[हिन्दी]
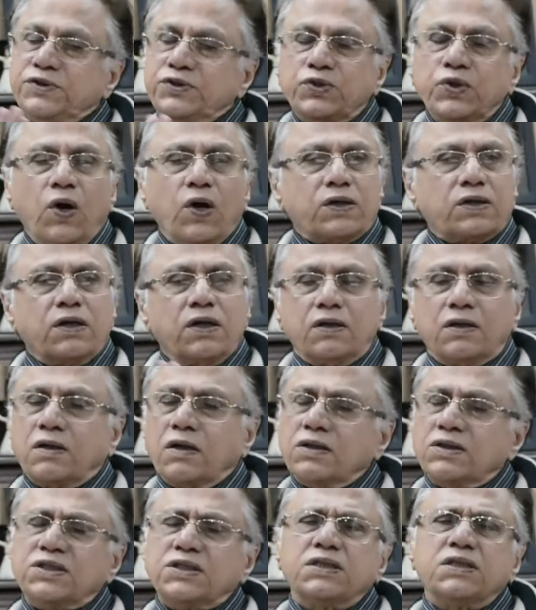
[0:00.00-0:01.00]
शॉर्टकट
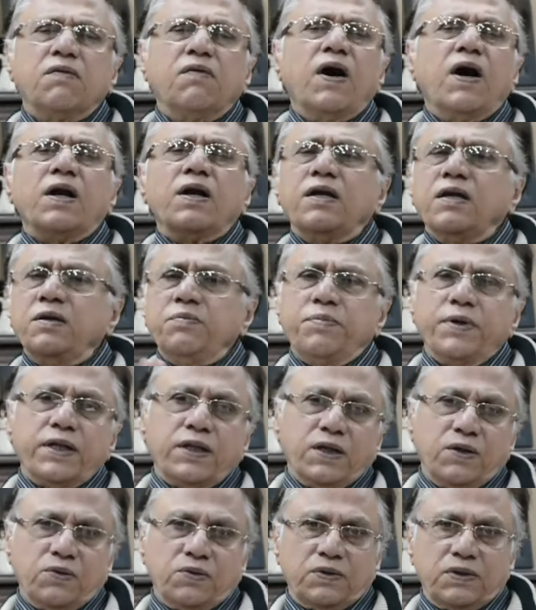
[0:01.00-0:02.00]
का सवाल ही नहीं
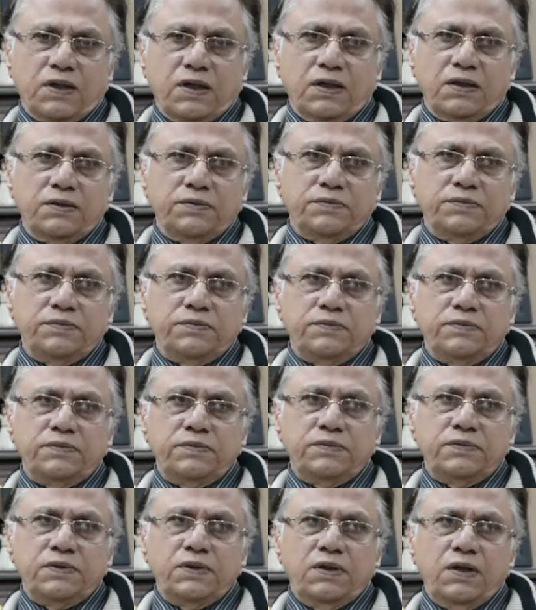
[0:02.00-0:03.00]
पैदा
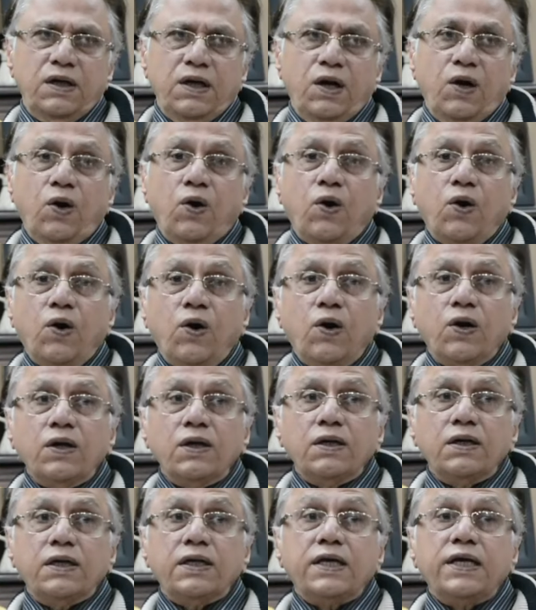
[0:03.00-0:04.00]
होता
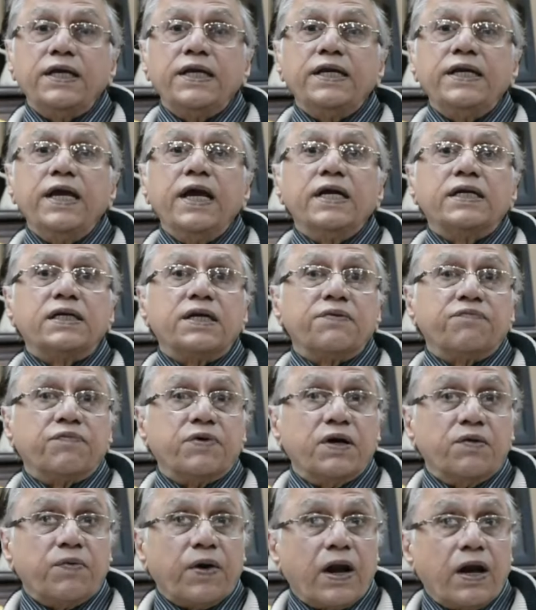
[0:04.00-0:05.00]
और क्रिएटिव
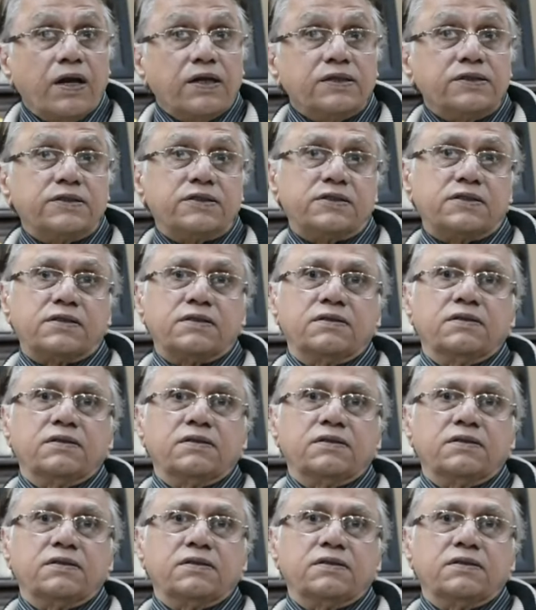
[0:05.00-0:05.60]
गवर्नेंस